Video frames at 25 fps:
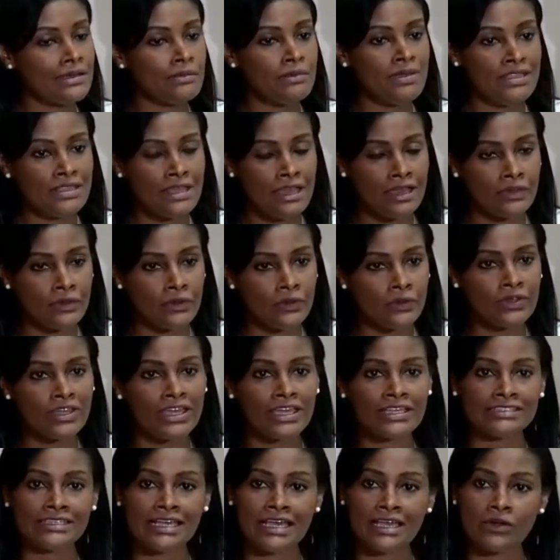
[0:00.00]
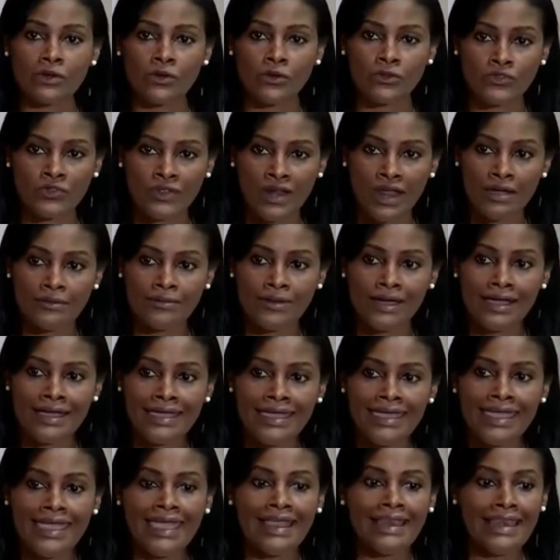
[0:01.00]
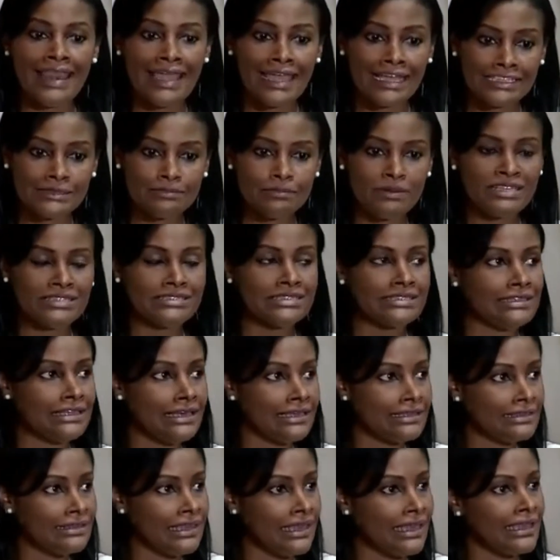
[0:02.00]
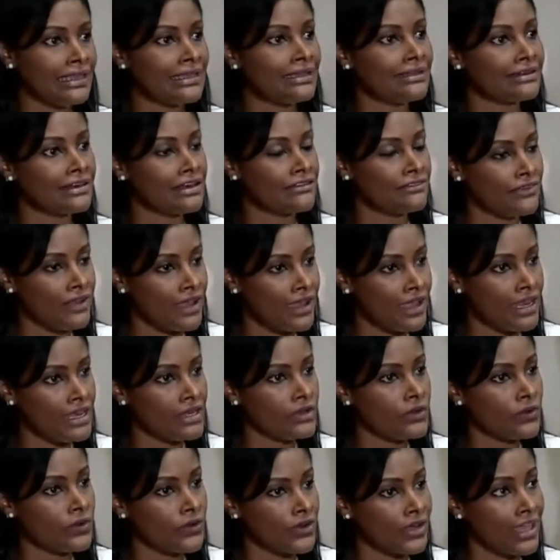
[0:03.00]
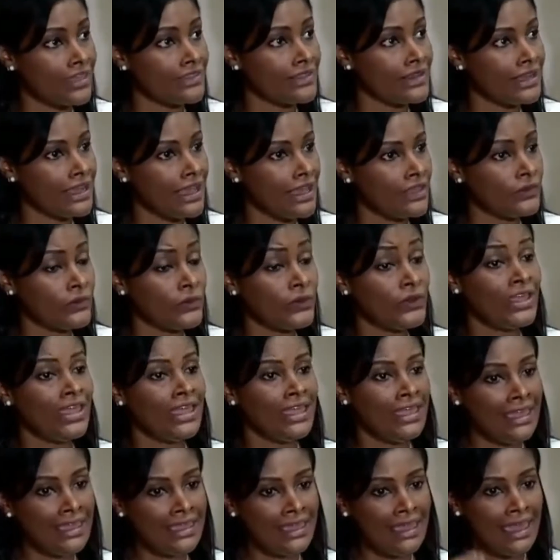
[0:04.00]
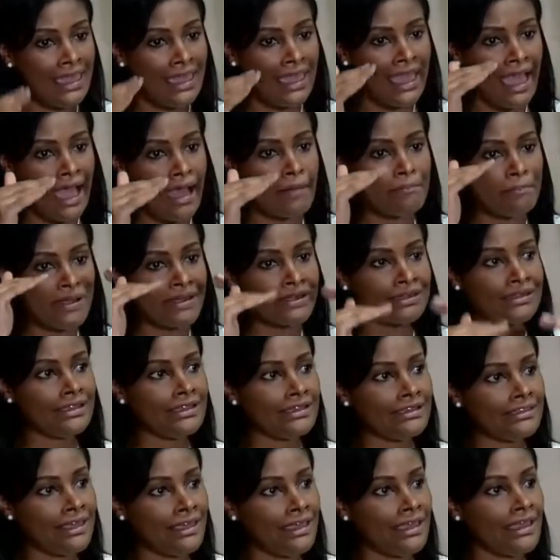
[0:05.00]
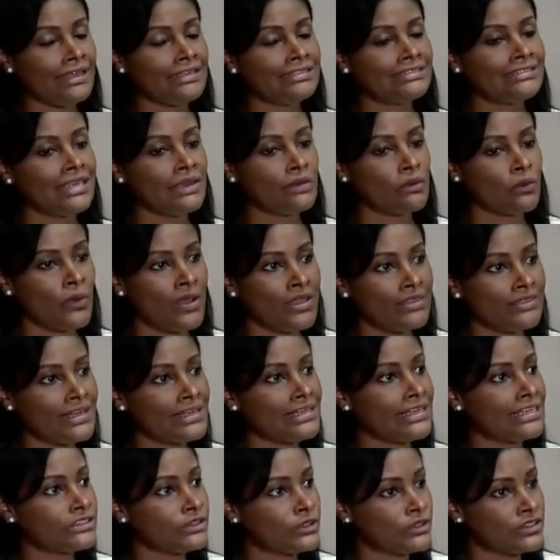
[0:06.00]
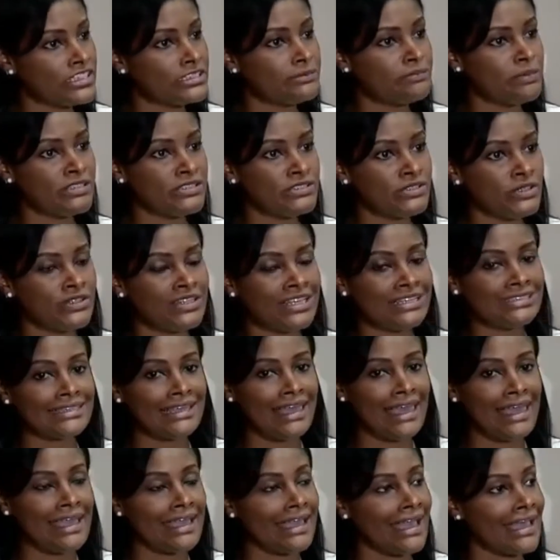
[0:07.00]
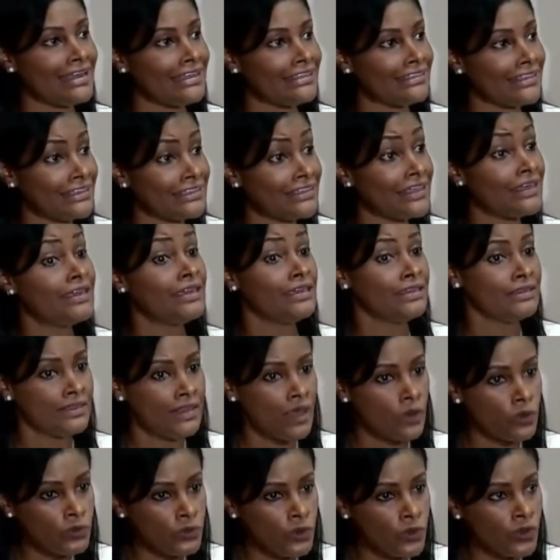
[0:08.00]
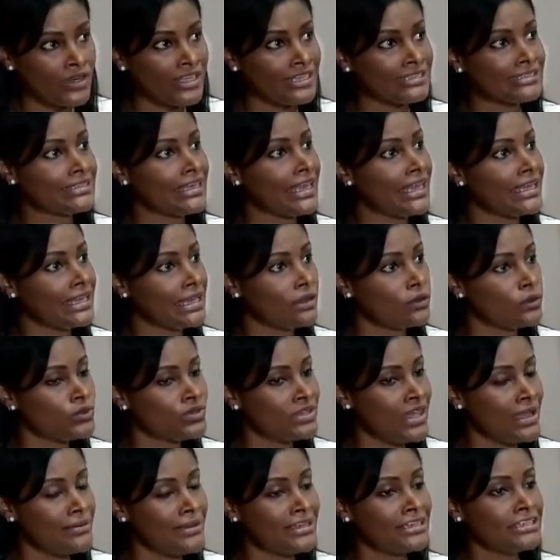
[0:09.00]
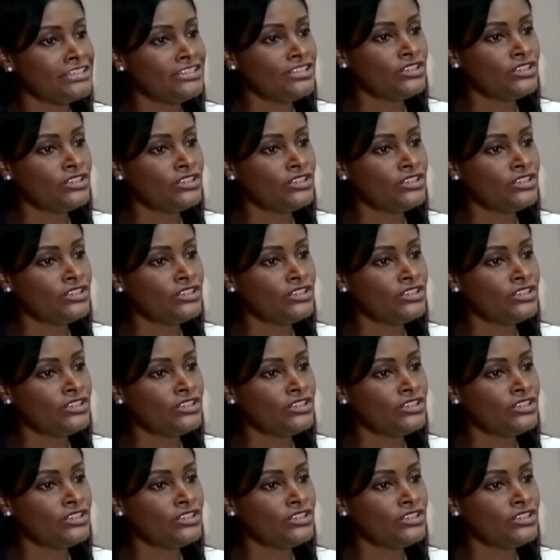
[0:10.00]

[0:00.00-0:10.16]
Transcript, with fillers: que, en primera instancia, se había dictado para el exmandatario Rafael Correa. Por su parte, también respaldaron la sentencia contra la mayoría de los